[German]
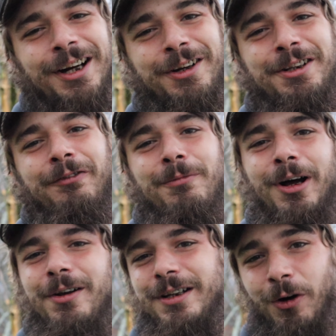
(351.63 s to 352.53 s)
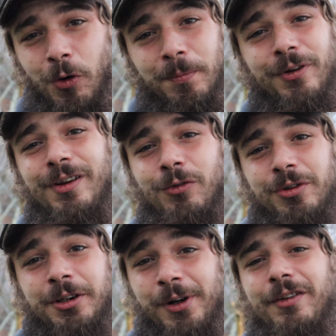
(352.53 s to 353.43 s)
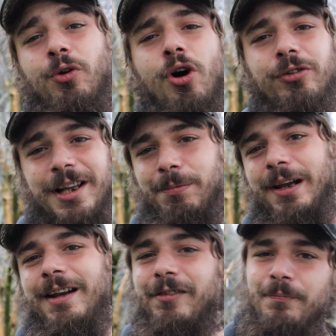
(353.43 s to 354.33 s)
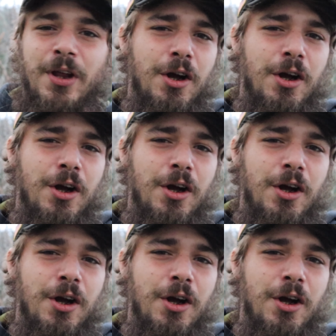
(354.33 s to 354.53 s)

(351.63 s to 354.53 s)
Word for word: Danke dir vielmals. Hier oben siehst du die Drinks und Cocktails Playlist.